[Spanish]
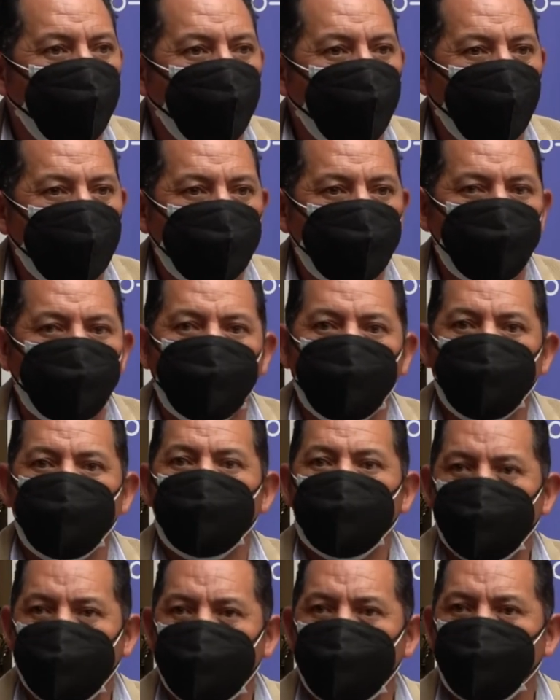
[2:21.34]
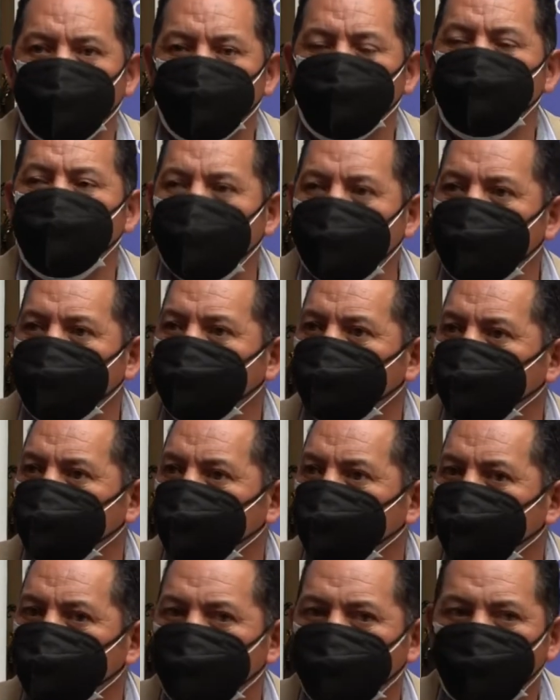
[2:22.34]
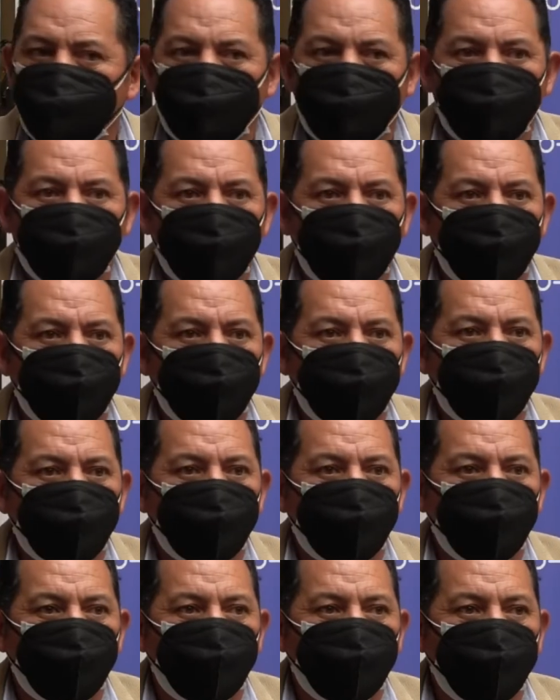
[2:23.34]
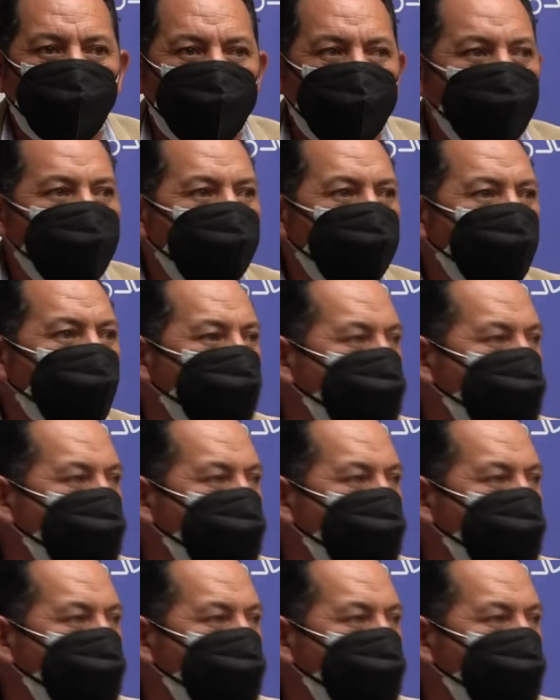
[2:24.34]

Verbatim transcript: cuando en los medios podemos